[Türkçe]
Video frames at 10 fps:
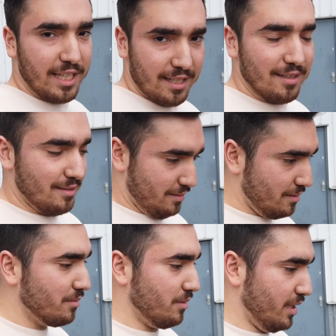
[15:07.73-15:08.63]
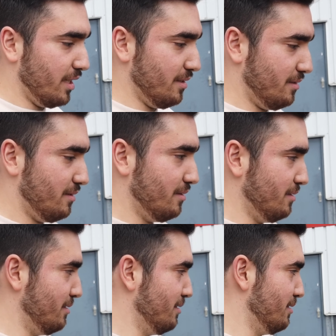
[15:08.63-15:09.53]
el atacaksın motora o yüzden
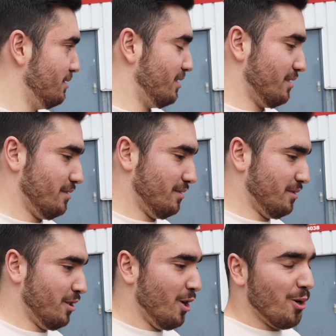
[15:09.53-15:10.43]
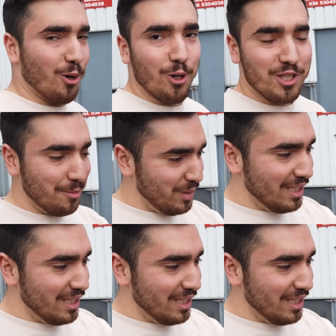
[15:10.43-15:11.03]
burada şimdi o yüzden